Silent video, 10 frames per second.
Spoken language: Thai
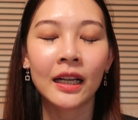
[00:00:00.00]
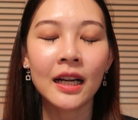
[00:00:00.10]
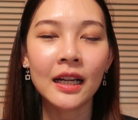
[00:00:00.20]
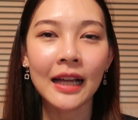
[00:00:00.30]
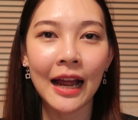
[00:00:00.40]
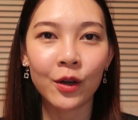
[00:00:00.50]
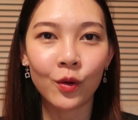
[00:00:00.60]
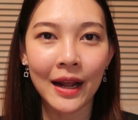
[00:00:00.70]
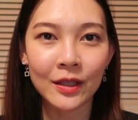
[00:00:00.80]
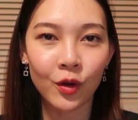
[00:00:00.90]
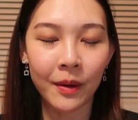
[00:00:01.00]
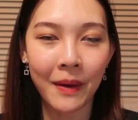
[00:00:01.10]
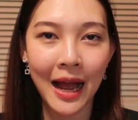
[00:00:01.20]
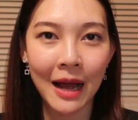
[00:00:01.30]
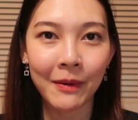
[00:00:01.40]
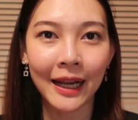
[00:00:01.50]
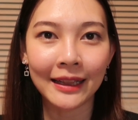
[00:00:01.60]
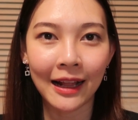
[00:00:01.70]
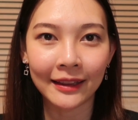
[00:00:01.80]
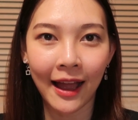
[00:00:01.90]
เรื่องการดูแลสุขภาพอะไร
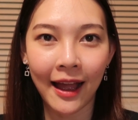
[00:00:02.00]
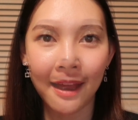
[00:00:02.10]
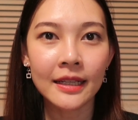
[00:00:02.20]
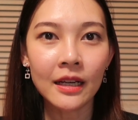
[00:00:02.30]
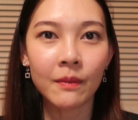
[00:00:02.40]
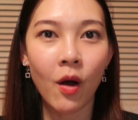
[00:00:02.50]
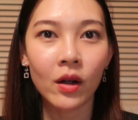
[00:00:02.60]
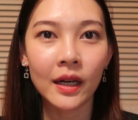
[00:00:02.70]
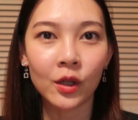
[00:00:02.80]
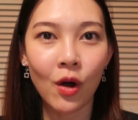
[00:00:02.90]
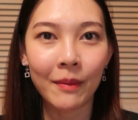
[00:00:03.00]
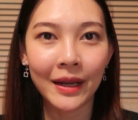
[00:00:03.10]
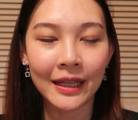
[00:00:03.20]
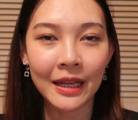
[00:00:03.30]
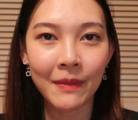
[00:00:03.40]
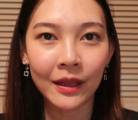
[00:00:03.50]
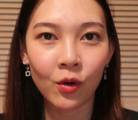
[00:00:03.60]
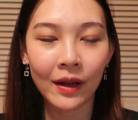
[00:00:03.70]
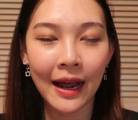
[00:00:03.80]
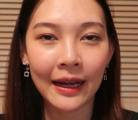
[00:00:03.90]
ต่างๆซึ่งพอเกิดความเห็นที่ไม่
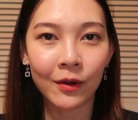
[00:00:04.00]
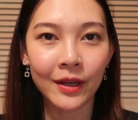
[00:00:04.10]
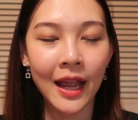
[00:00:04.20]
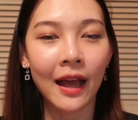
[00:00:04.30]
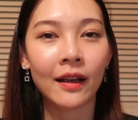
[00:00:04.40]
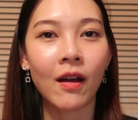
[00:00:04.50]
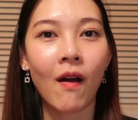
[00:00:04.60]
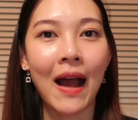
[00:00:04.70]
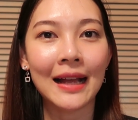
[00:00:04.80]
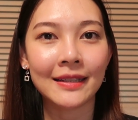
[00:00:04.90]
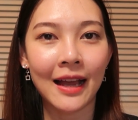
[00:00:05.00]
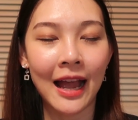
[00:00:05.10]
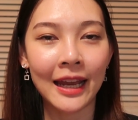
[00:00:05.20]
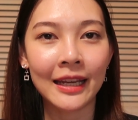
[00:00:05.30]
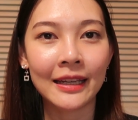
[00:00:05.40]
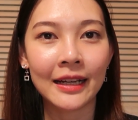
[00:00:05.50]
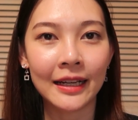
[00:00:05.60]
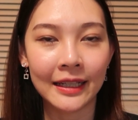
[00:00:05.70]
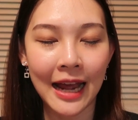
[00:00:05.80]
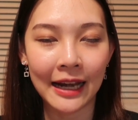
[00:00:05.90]
ตรงกันแล้วเนี่ยก็อาจจะให้
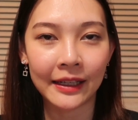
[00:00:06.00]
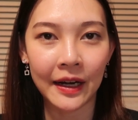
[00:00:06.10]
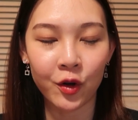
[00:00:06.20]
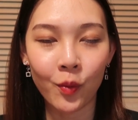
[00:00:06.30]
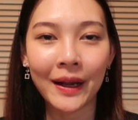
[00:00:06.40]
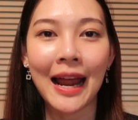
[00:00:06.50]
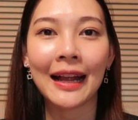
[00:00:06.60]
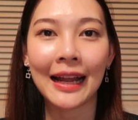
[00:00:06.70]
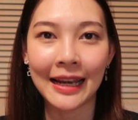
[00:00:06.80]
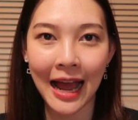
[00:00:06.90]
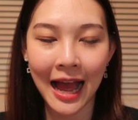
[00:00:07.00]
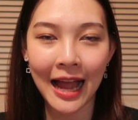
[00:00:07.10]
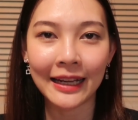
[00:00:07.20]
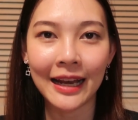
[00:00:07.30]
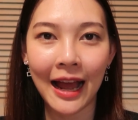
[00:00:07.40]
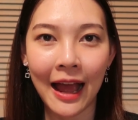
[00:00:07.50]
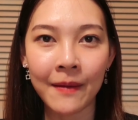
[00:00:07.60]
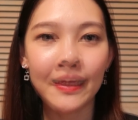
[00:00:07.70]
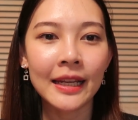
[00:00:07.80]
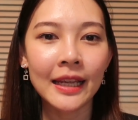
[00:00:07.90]
เกิดการกระทบกระทั่งกันได้นะคะ
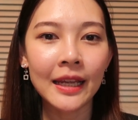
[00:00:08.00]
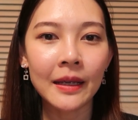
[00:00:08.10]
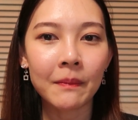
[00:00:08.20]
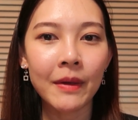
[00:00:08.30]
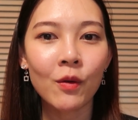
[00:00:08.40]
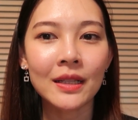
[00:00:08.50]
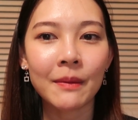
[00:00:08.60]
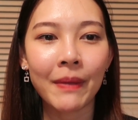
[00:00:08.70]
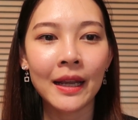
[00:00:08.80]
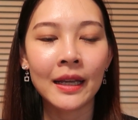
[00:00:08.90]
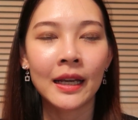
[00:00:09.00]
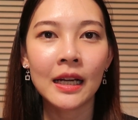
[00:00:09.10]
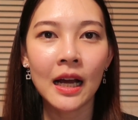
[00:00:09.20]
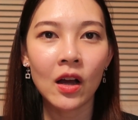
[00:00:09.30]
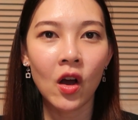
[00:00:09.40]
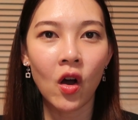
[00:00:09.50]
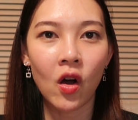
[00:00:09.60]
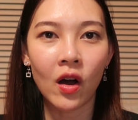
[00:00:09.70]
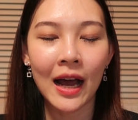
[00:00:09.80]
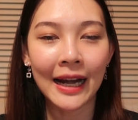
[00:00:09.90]
ทีนี้ไม่ว่าจะเป็นเรื่องข
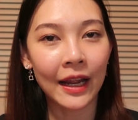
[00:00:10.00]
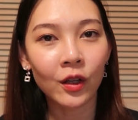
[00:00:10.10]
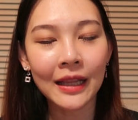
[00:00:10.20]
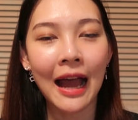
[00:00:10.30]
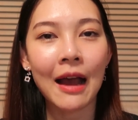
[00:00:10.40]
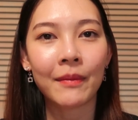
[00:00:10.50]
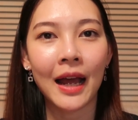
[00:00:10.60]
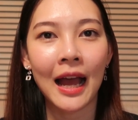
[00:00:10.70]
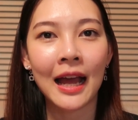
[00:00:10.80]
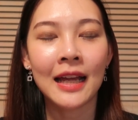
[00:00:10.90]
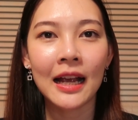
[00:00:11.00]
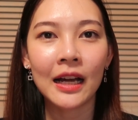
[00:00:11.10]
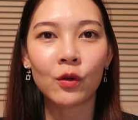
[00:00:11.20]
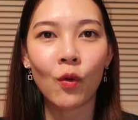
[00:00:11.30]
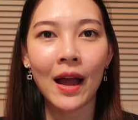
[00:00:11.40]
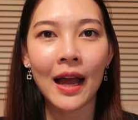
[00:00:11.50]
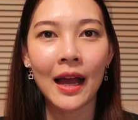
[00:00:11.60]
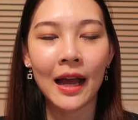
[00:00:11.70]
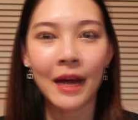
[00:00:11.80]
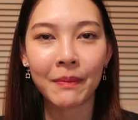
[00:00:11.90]
องอะไรก็ตามนะคะถ้าเกิดว่า
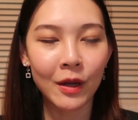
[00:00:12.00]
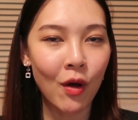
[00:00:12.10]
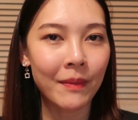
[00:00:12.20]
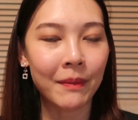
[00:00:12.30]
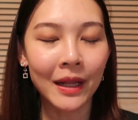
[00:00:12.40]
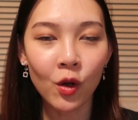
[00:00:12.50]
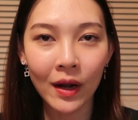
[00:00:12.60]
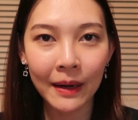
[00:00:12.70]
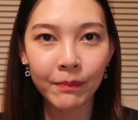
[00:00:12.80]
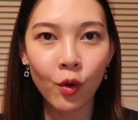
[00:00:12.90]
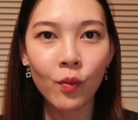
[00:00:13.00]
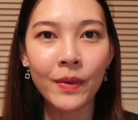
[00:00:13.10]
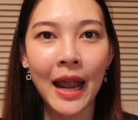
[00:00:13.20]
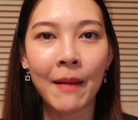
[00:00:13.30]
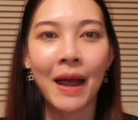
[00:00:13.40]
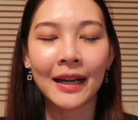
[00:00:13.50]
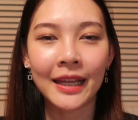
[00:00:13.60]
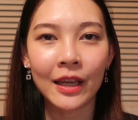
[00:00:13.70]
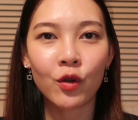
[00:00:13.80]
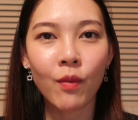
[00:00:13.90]
มันมีความเห็นไม่ตรงกันปุ๊บเนี่ยบาง
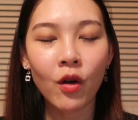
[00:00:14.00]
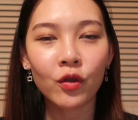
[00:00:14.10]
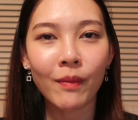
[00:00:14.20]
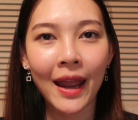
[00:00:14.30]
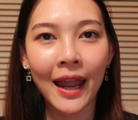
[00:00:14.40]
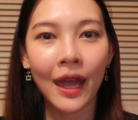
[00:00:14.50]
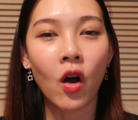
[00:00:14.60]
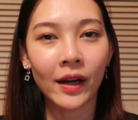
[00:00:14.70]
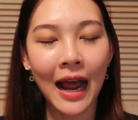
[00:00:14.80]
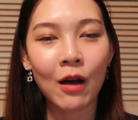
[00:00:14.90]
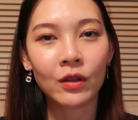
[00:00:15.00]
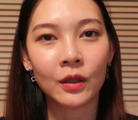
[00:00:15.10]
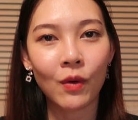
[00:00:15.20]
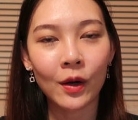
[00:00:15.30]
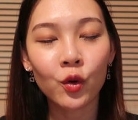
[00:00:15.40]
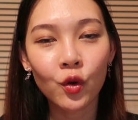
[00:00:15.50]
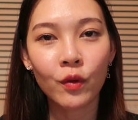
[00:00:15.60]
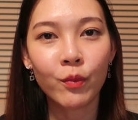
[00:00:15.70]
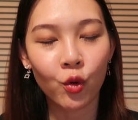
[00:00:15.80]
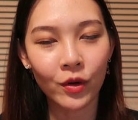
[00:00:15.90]
ทีคุณพ่อคุณแม่ของเราหรือว่ารุ่น
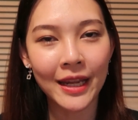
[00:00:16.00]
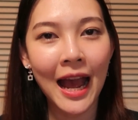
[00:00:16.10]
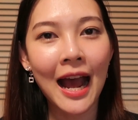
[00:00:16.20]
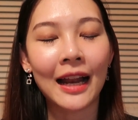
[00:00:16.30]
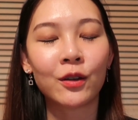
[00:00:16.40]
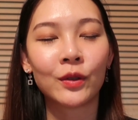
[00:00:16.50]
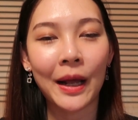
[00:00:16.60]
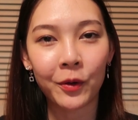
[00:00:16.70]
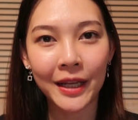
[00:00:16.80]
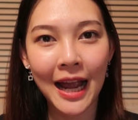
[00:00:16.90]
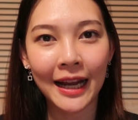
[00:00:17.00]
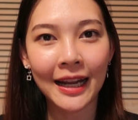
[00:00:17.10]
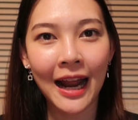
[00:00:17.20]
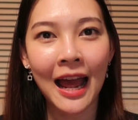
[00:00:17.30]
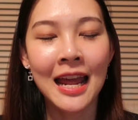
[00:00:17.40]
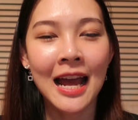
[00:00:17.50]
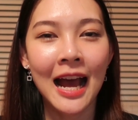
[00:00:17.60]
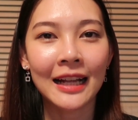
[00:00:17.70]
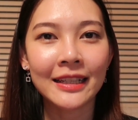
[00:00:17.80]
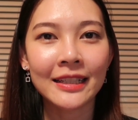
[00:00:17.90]
คุณปู่คุณย่าคุณตาคุณยายนะคะ
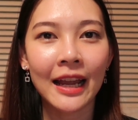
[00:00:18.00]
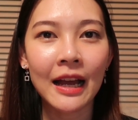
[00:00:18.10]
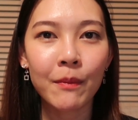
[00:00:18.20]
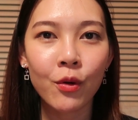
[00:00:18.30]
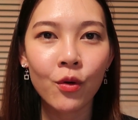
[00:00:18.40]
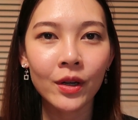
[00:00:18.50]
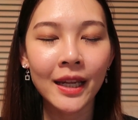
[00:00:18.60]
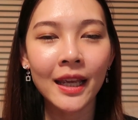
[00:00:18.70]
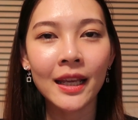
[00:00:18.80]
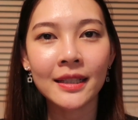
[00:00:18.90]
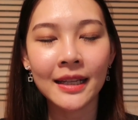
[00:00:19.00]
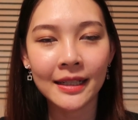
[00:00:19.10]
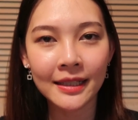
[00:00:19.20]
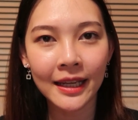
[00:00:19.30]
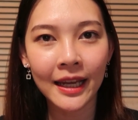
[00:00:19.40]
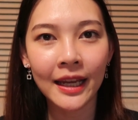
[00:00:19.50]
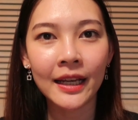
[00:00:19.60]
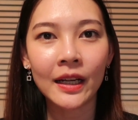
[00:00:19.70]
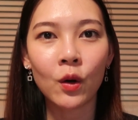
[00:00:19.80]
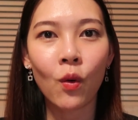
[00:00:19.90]
อาจจะใช้คำพูดที่เสียดสี
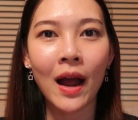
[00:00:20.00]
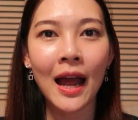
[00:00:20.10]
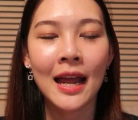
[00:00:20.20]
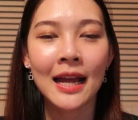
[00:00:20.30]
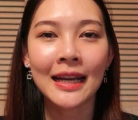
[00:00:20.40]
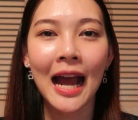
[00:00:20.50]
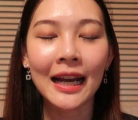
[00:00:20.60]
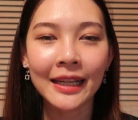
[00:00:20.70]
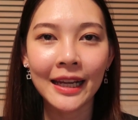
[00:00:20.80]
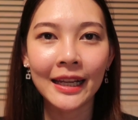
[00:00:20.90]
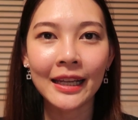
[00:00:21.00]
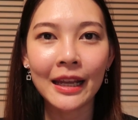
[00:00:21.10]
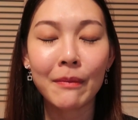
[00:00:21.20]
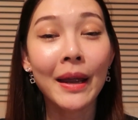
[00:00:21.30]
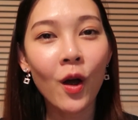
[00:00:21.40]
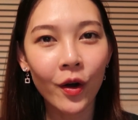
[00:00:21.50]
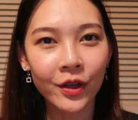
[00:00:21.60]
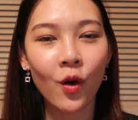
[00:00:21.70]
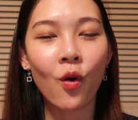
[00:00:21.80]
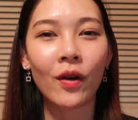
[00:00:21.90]
หรือว่าท่าทีที่ไม่อ่อน
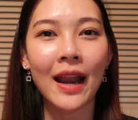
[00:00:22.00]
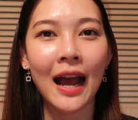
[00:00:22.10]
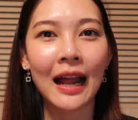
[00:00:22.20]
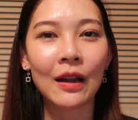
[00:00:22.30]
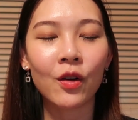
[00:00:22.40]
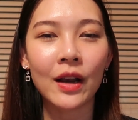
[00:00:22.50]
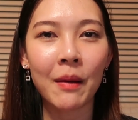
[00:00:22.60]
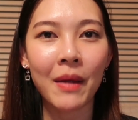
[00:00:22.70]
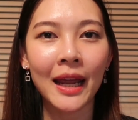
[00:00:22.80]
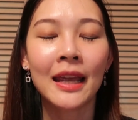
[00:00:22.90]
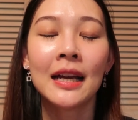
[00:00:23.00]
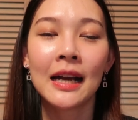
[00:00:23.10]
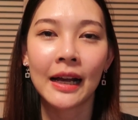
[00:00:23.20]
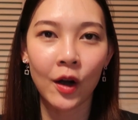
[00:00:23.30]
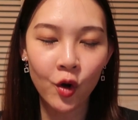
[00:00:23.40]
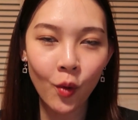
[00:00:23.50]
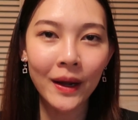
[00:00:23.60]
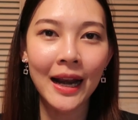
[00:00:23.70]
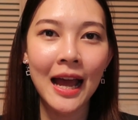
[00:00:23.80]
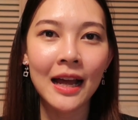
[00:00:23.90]
โยนนะคะแล้วก็ทำให้กระทบ
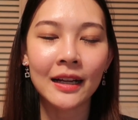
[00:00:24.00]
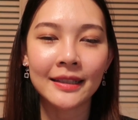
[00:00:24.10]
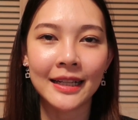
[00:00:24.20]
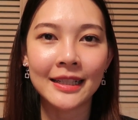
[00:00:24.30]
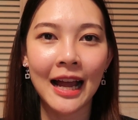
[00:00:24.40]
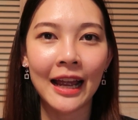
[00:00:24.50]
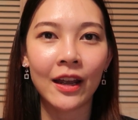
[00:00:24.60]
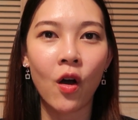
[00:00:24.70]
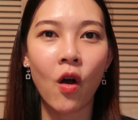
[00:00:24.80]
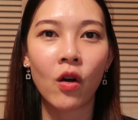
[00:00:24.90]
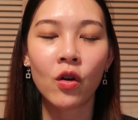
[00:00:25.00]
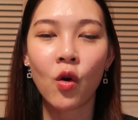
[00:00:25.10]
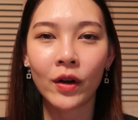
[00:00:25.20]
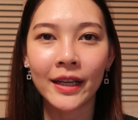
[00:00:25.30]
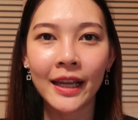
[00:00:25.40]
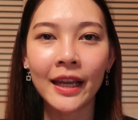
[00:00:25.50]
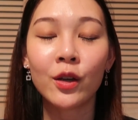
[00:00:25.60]
กระทั่งจิตใจของคนที่